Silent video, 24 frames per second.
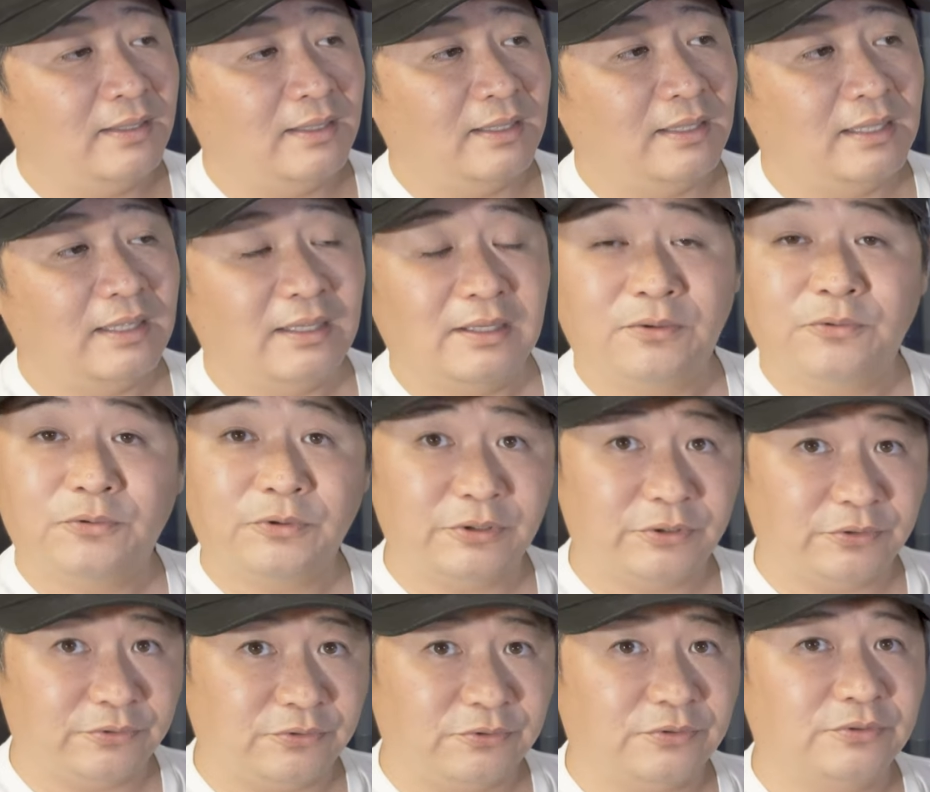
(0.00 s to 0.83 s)
えー、こ
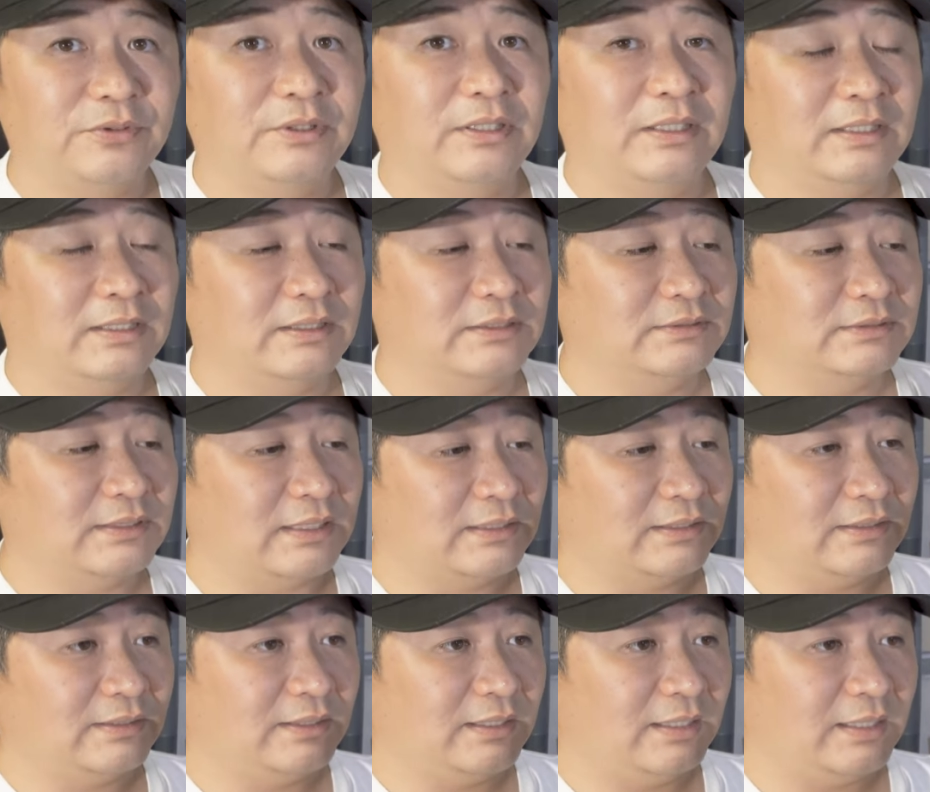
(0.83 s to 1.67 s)
れを、えー、
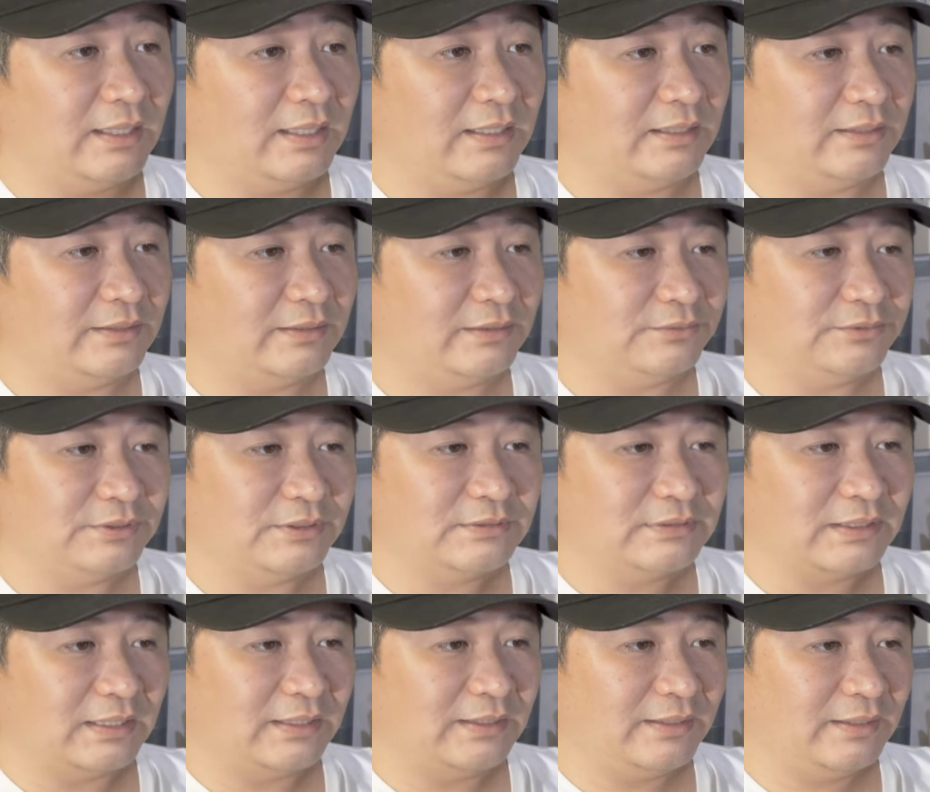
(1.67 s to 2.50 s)
使ってあげてく
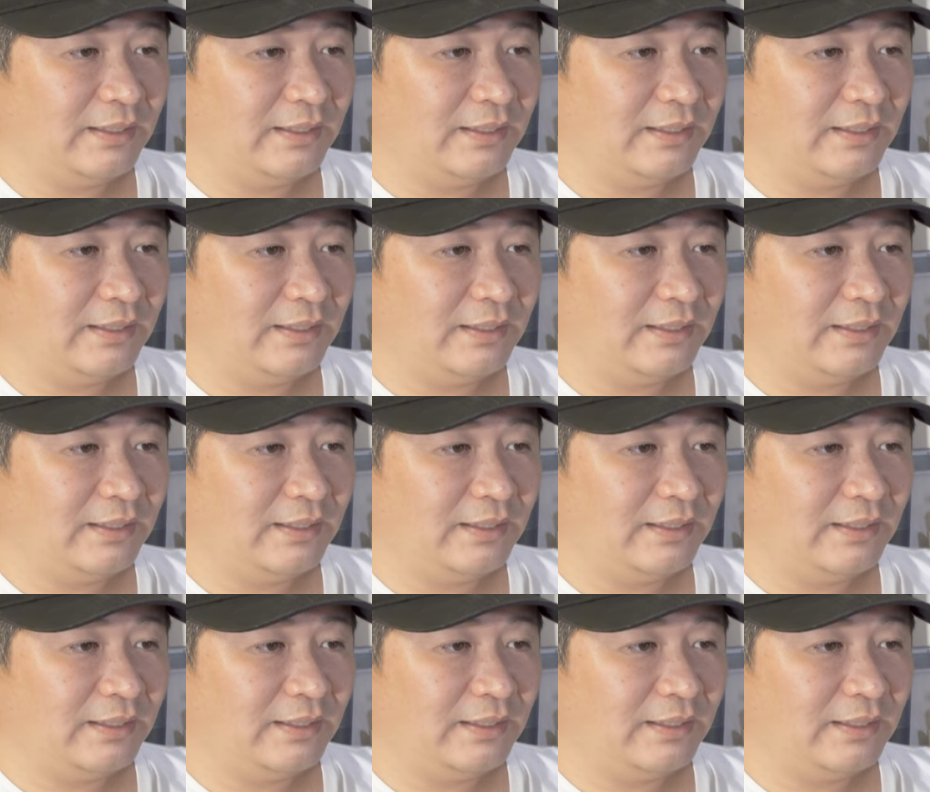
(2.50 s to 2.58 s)
ださい、